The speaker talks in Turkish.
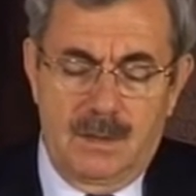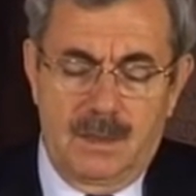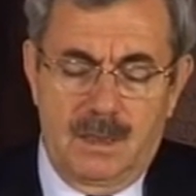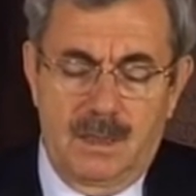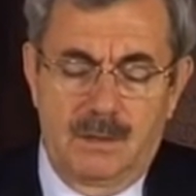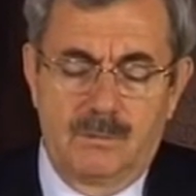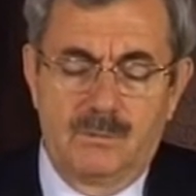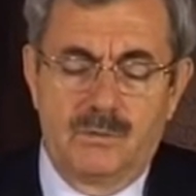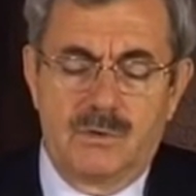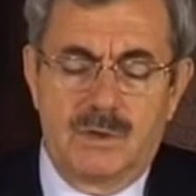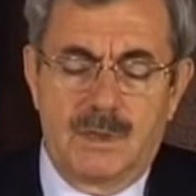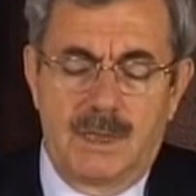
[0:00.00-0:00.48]

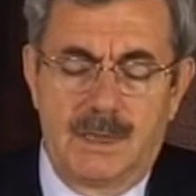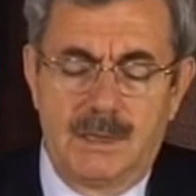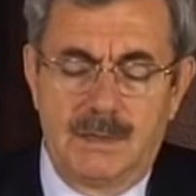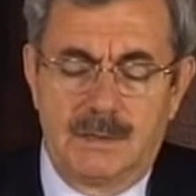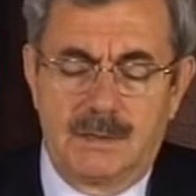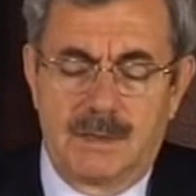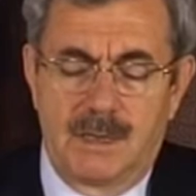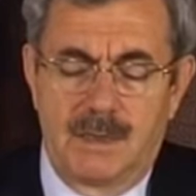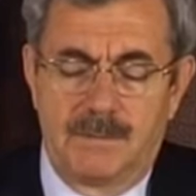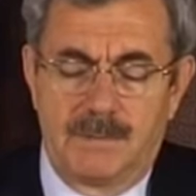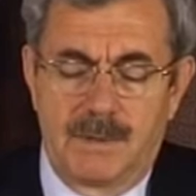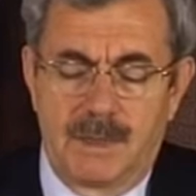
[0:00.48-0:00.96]
Ebu
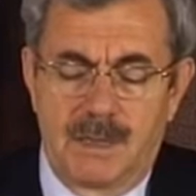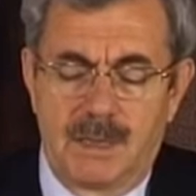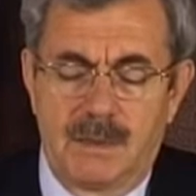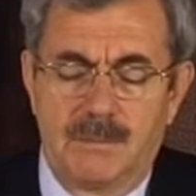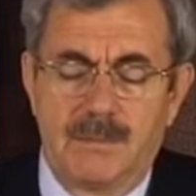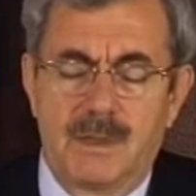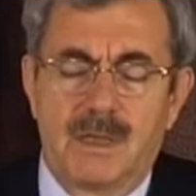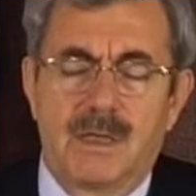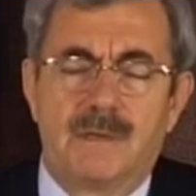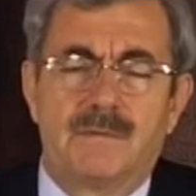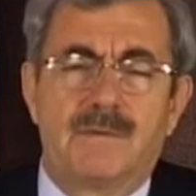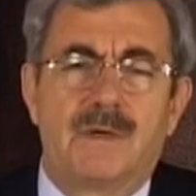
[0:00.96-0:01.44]
Said de
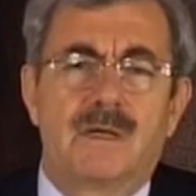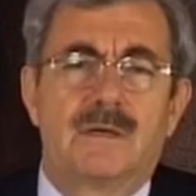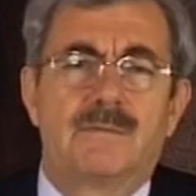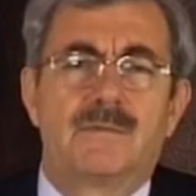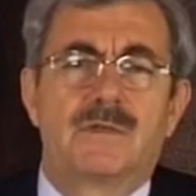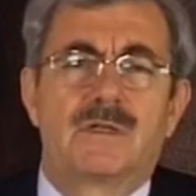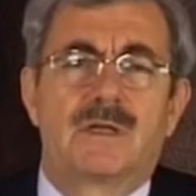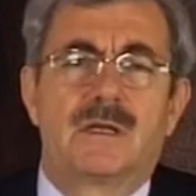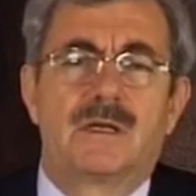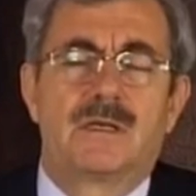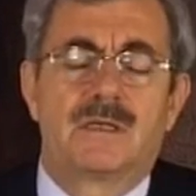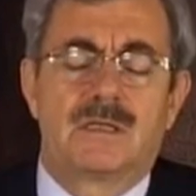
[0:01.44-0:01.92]
Peygamber
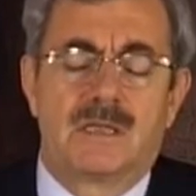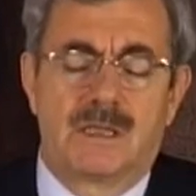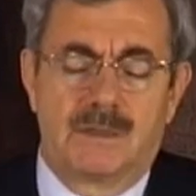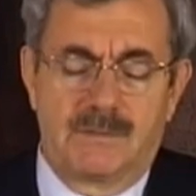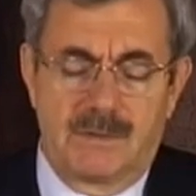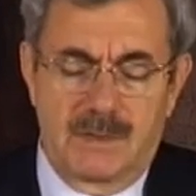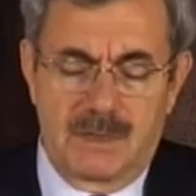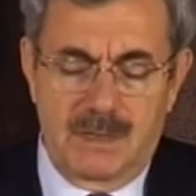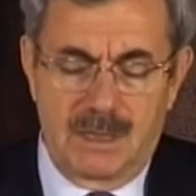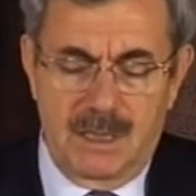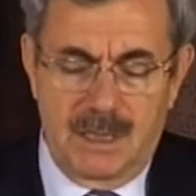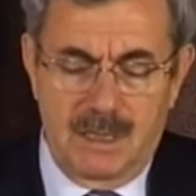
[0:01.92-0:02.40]
Efendimiz
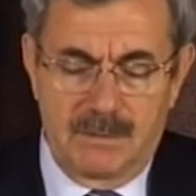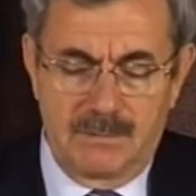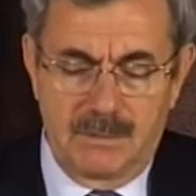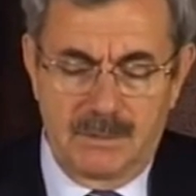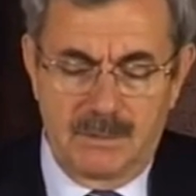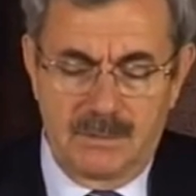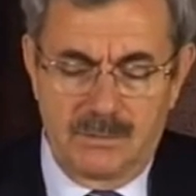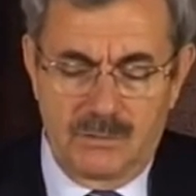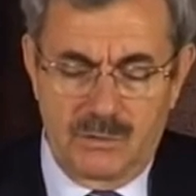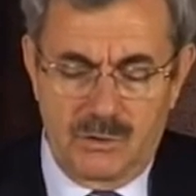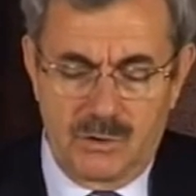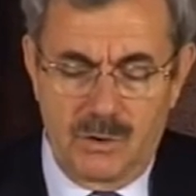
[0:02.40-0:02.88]
Aleyhisselatü
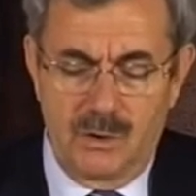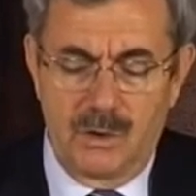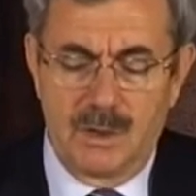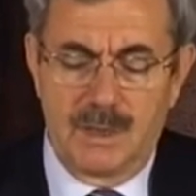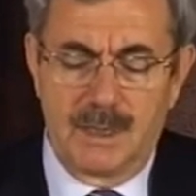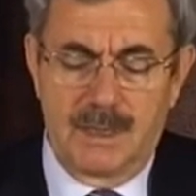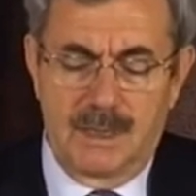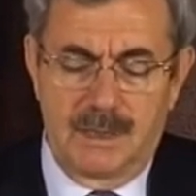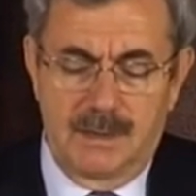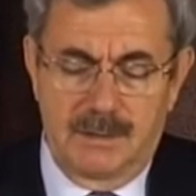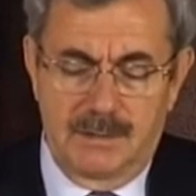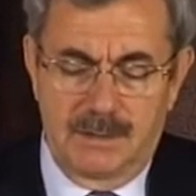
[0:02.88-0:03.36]
Vesselam'ın
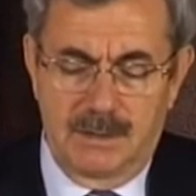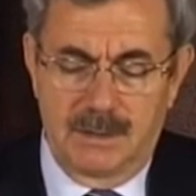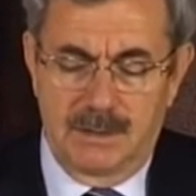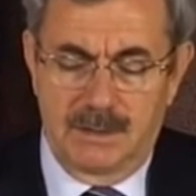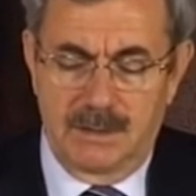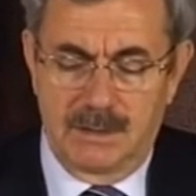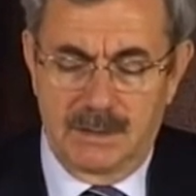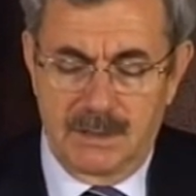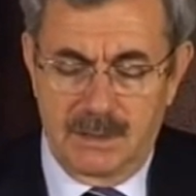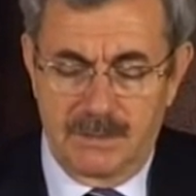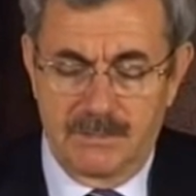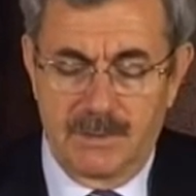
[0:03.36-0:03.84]
şöyle
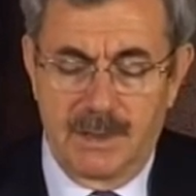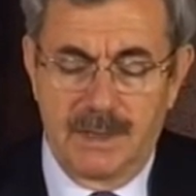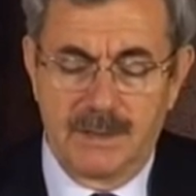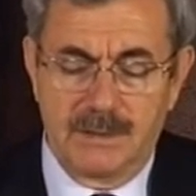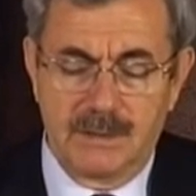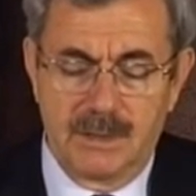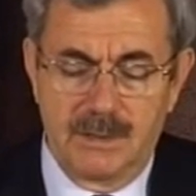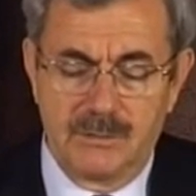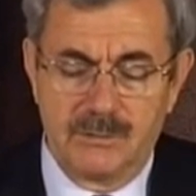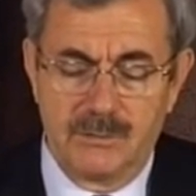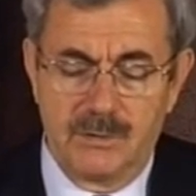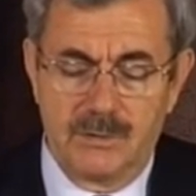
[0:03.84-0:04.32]
dediğini
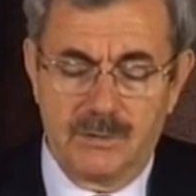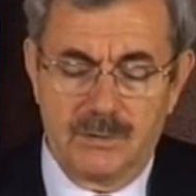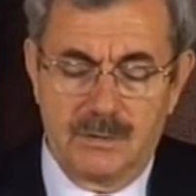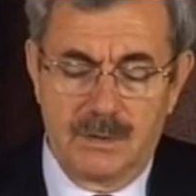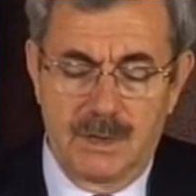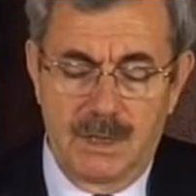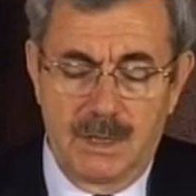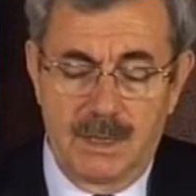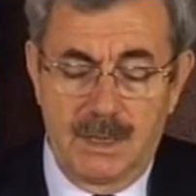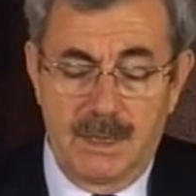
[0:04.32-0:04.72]
rivayet ediyor.